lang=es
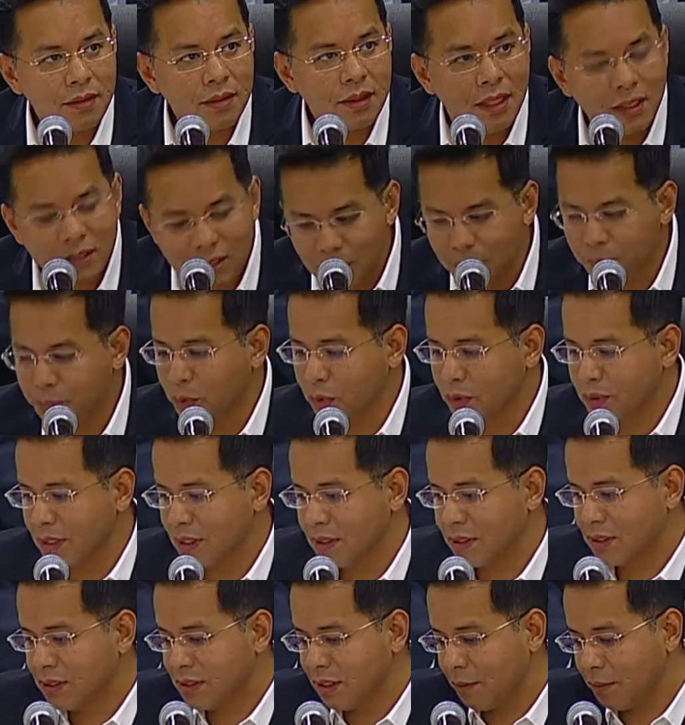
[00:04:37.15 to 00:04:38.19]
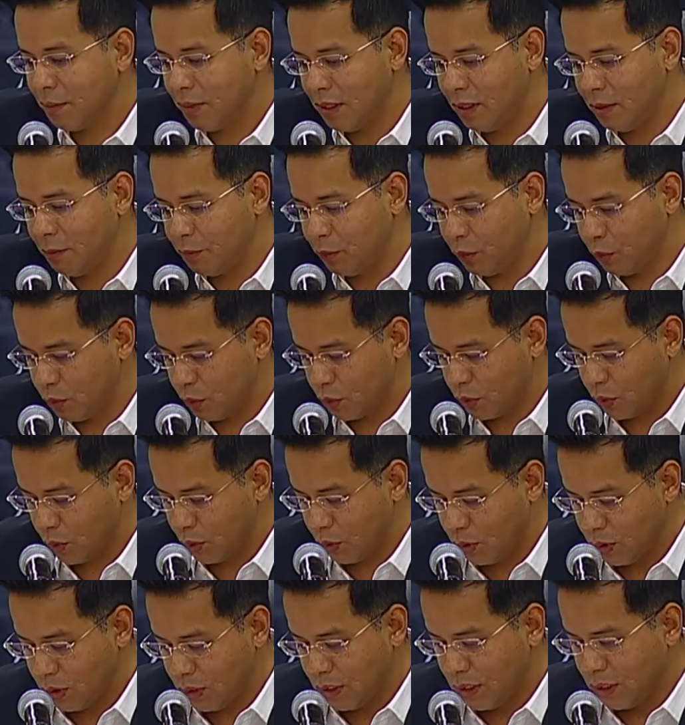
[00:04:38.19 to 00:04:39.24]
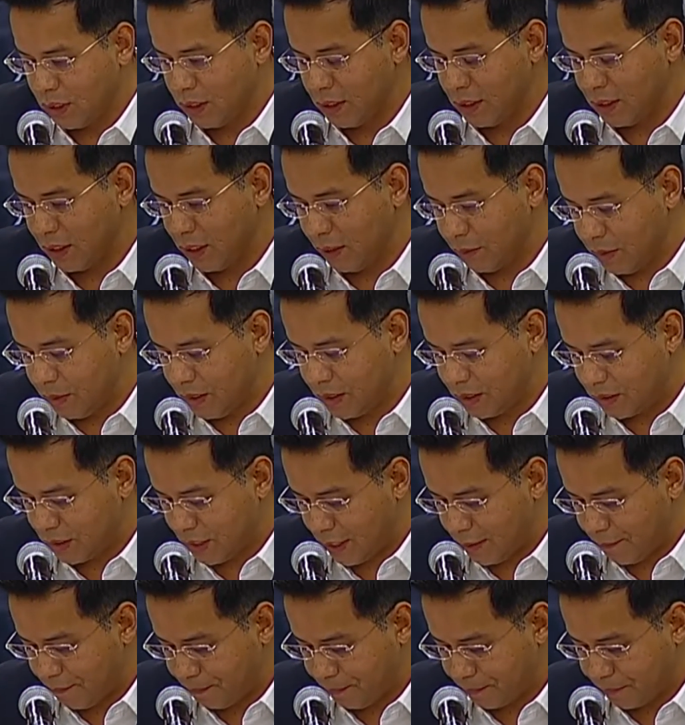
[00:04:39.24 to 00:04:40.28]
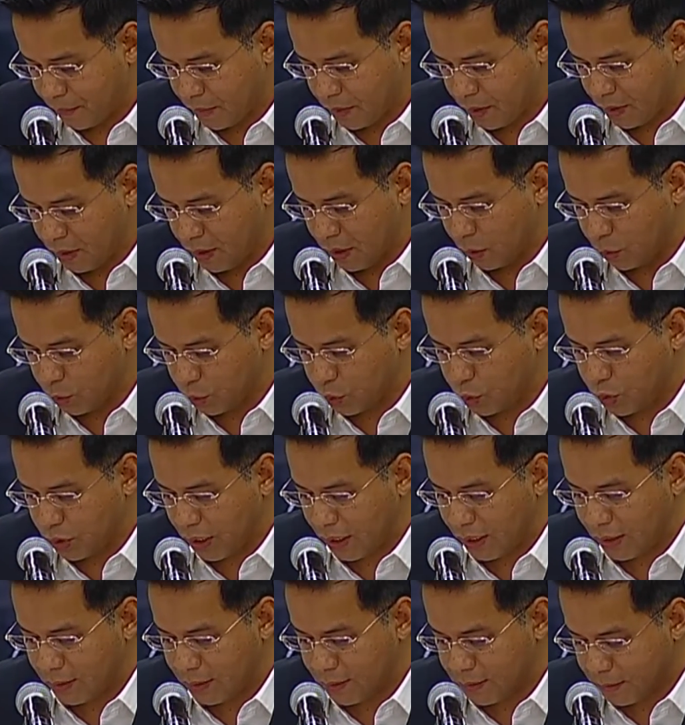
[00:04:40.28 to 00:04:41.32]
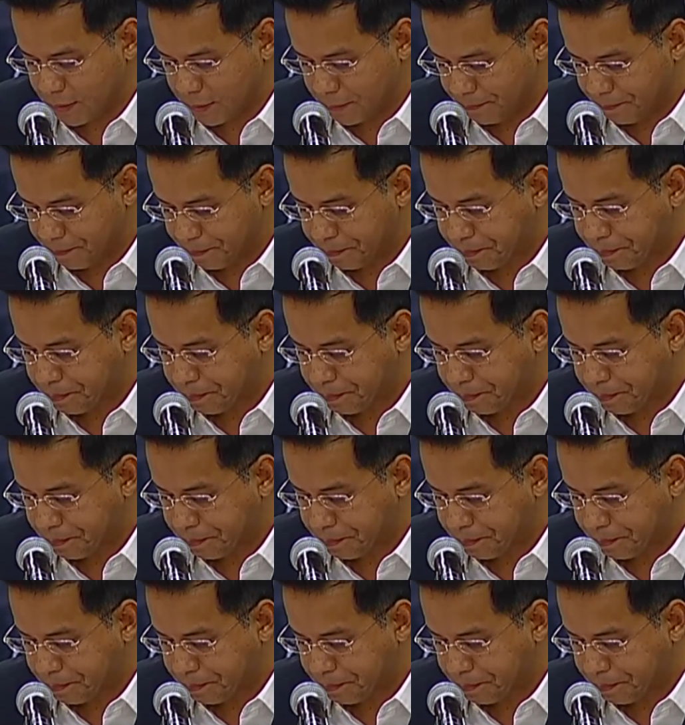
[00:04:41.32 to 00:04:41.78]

Es importante saber el punto de vista de ustedes.